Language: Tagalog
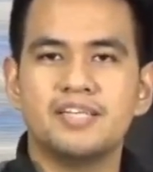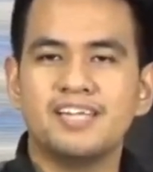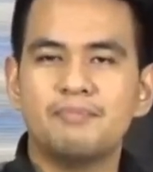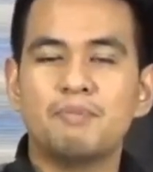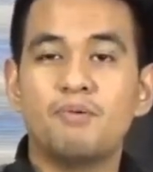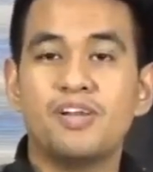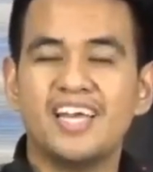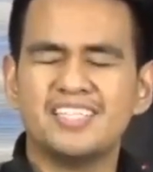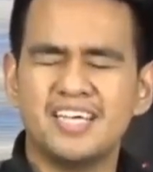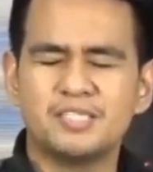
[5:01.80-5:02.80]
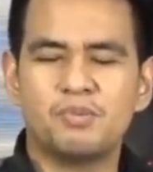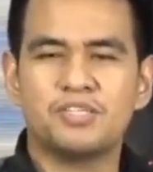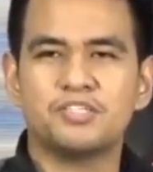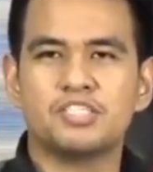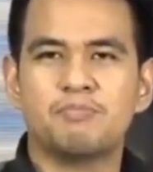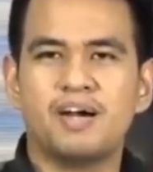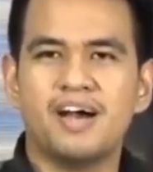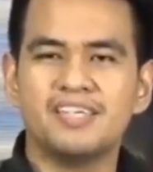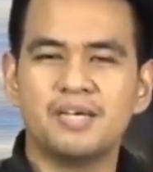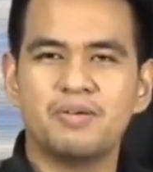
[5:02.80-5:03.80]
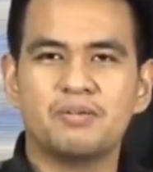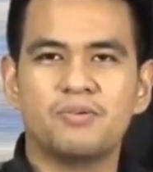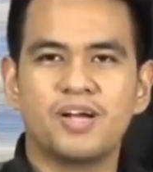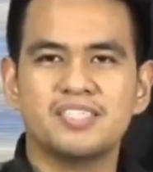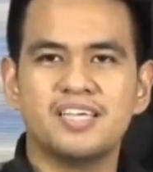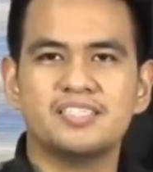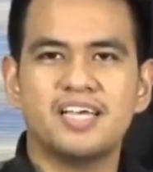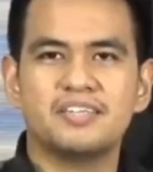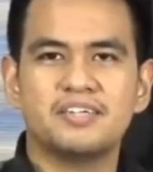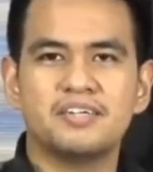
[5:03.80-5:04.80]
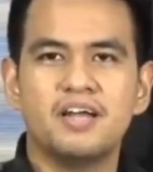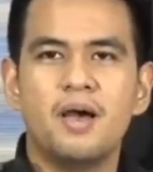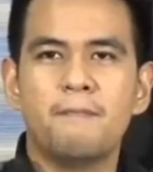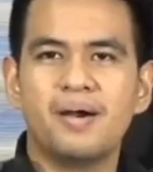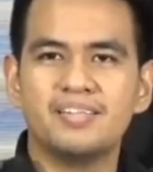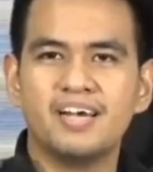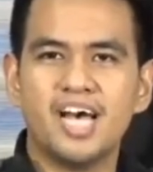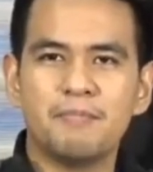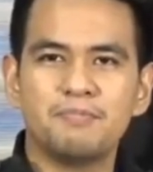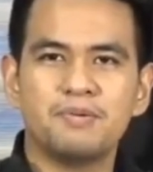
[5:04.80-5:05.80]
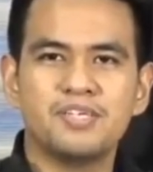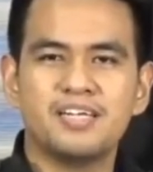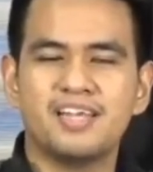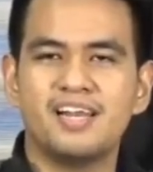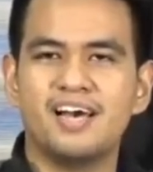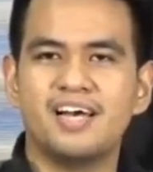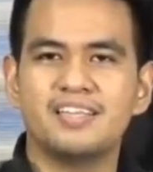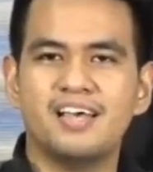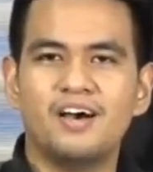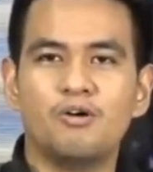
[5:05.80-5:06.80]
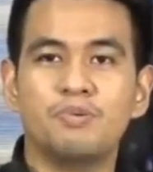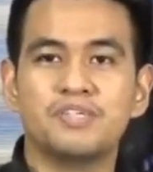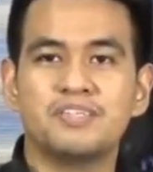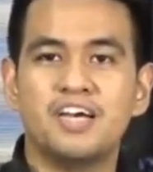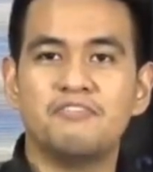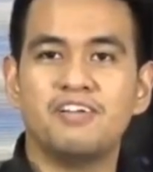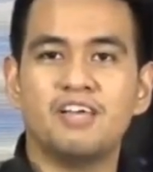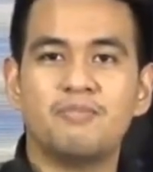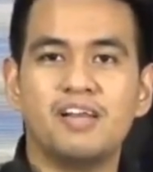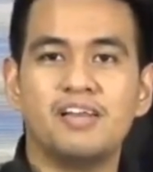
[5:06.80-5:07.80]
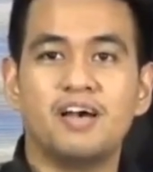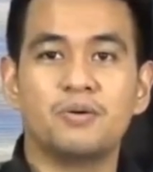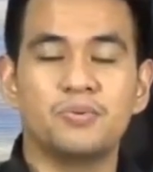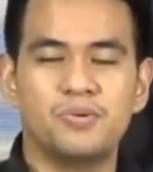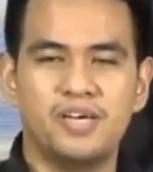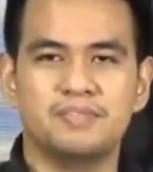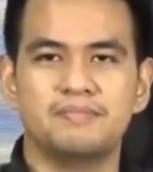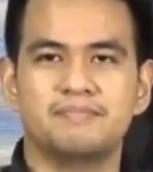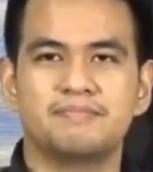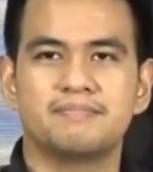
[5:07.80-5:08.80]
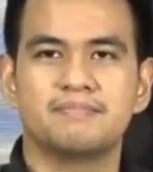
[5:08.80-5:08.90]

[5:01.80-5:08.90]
At yun naman po ang latest mula dito sa Pag-asa Weather Forecasting Center. Magandang hapon po sa ating lahat. Ako po si Dan Villamil, nag-uulat.